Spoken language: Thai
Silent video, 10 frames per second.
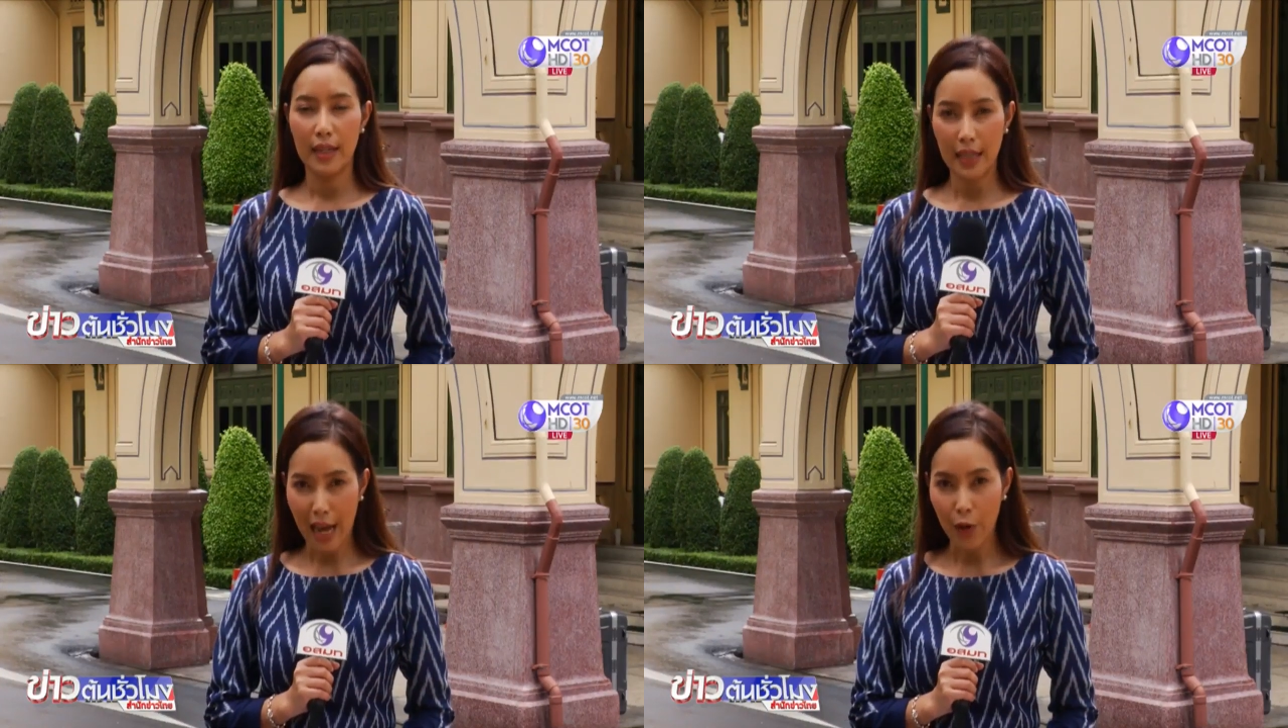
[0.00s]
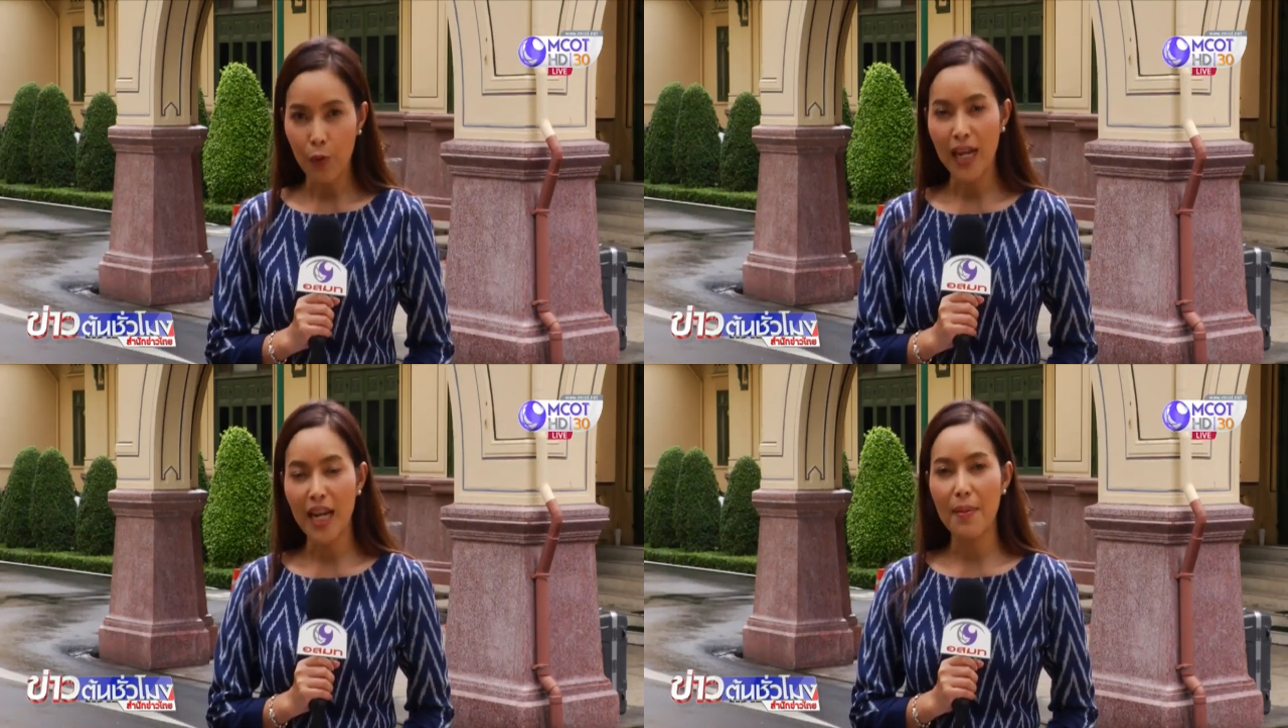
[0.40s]
ค่ะ
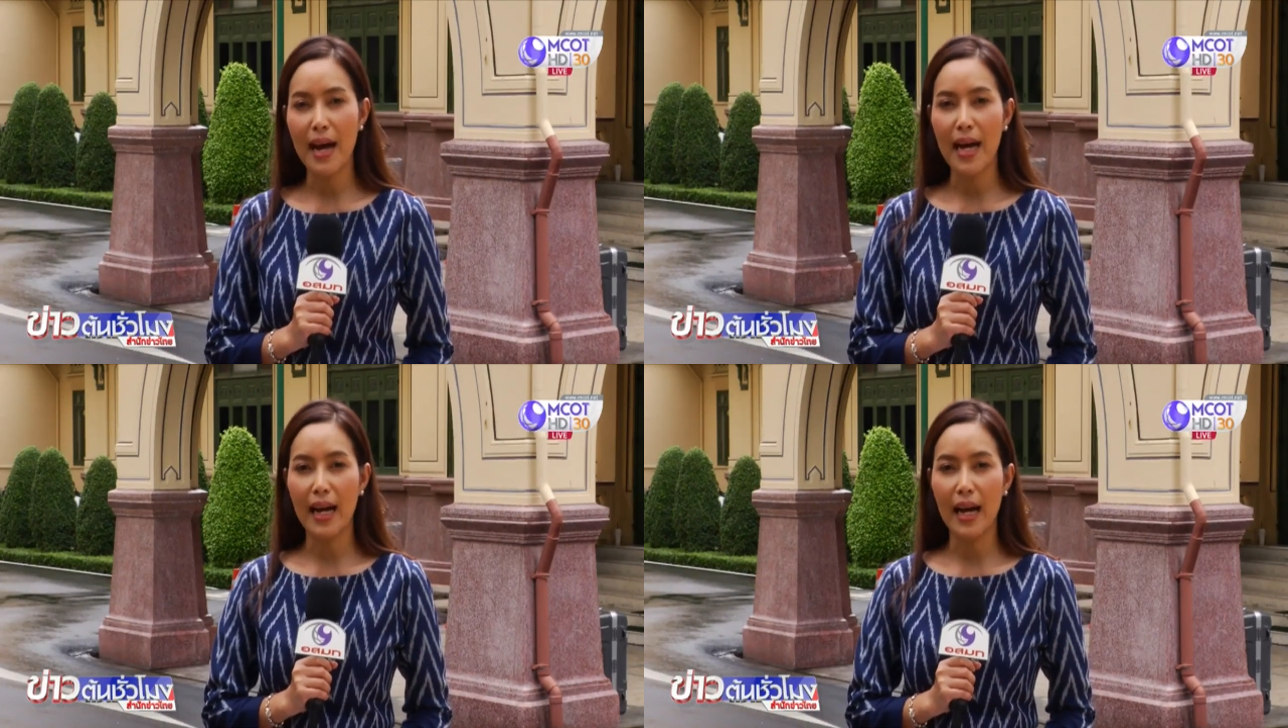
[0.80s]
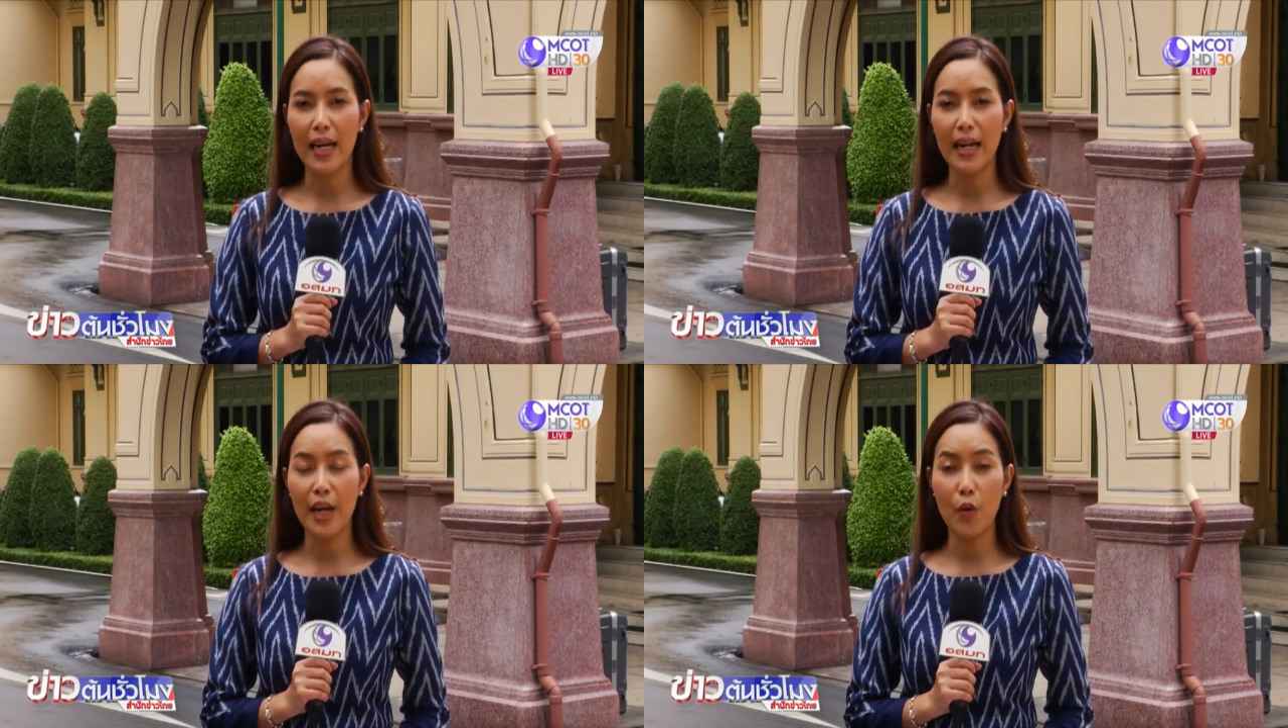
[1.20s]
คุณนัทอาภาคะ
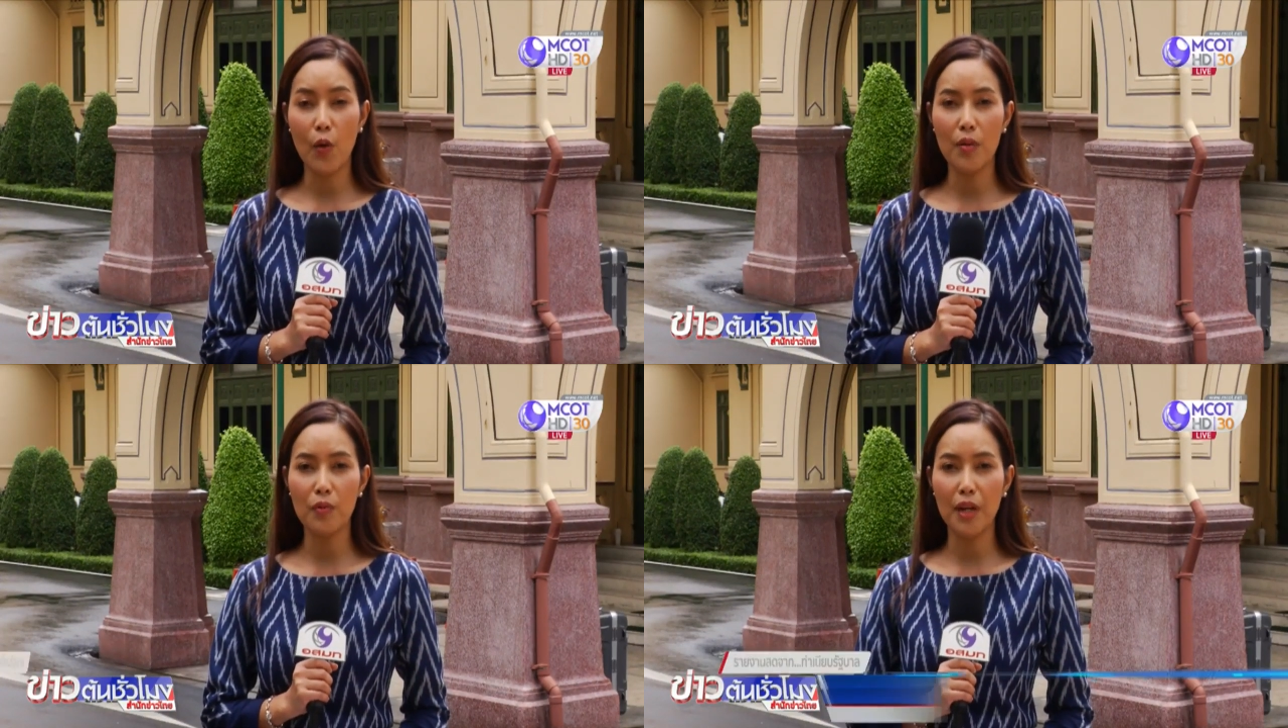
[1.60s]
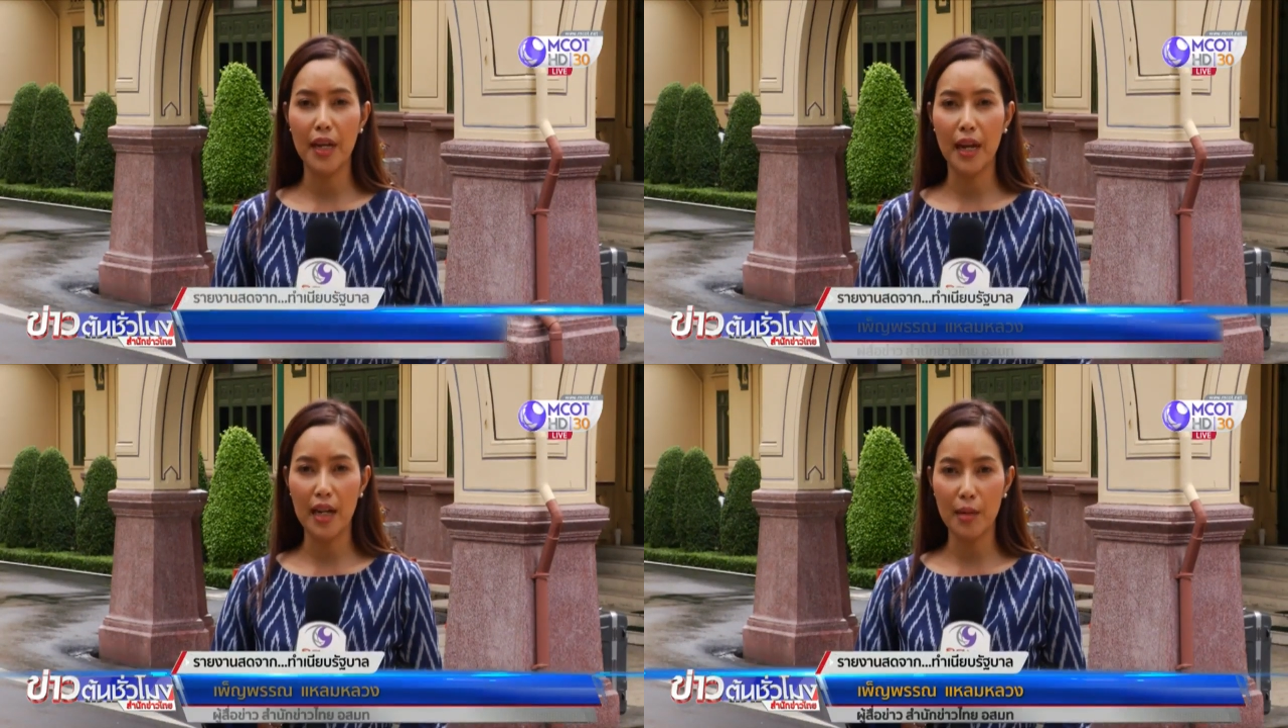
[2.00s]
นายกรัฐมนตรี
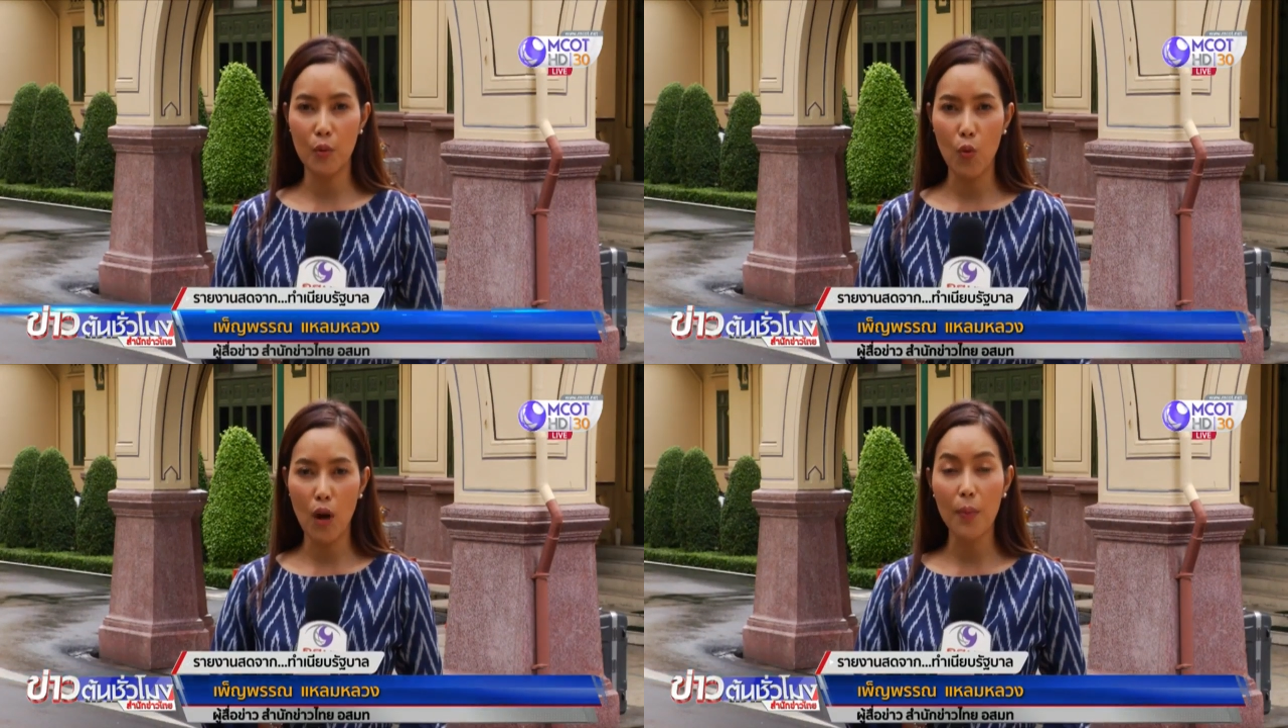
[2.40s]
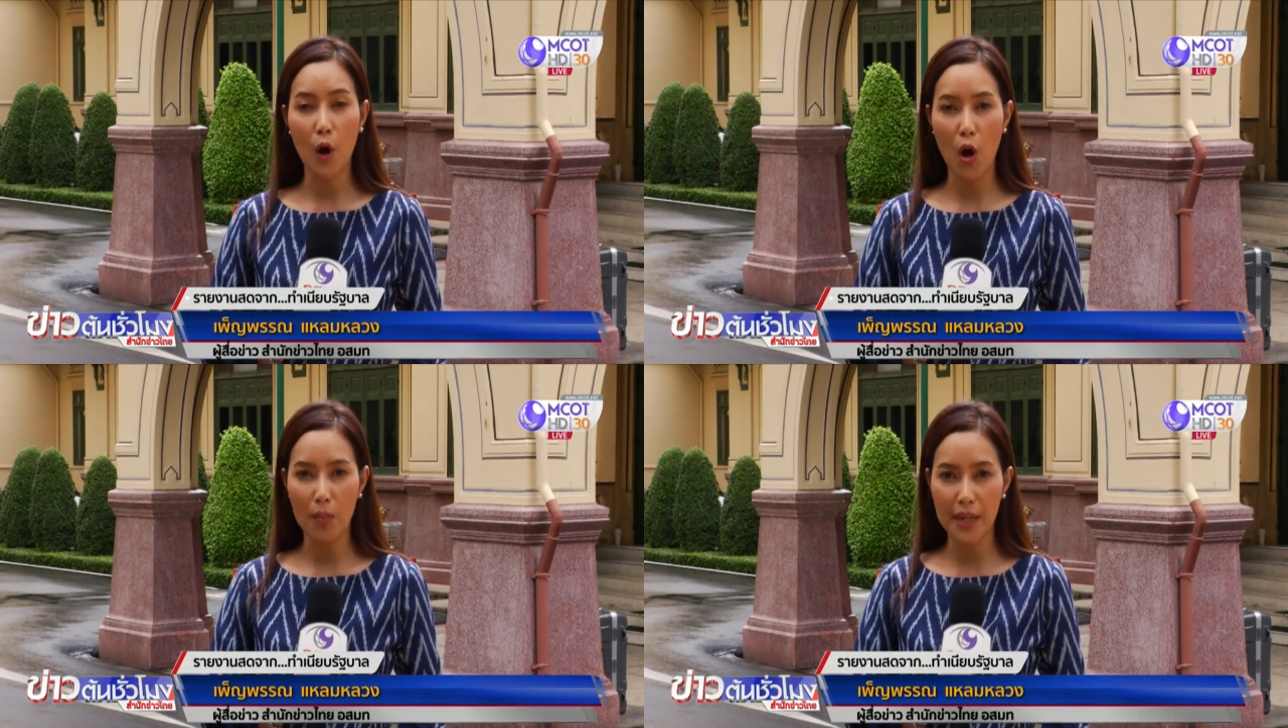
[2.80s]
นะคะ ระบุว่าพ
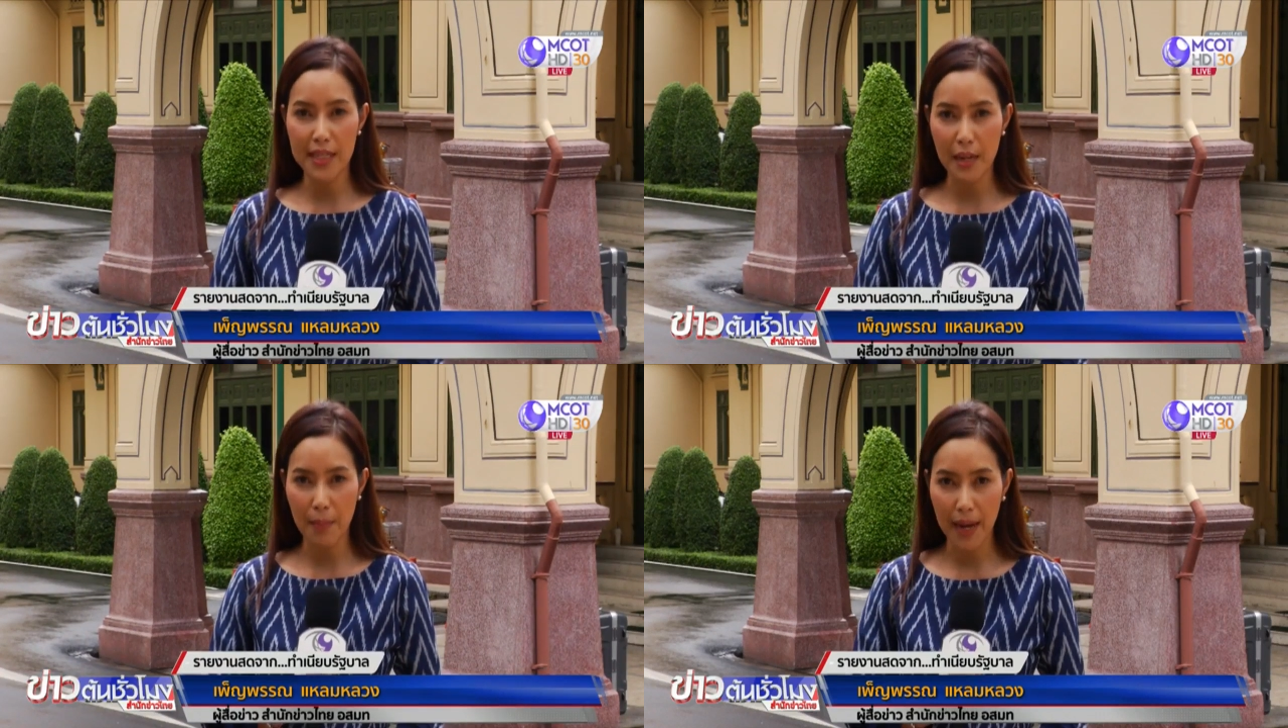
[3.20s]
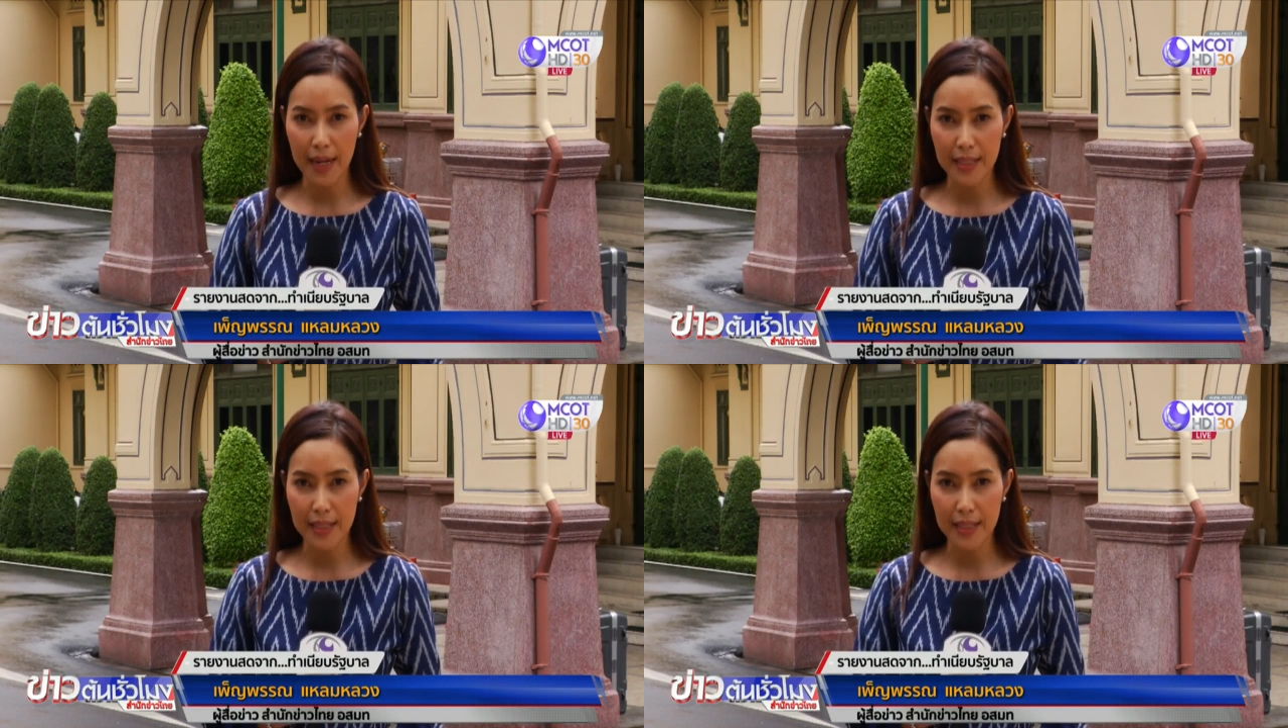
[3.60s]
ร้อมที่จะไป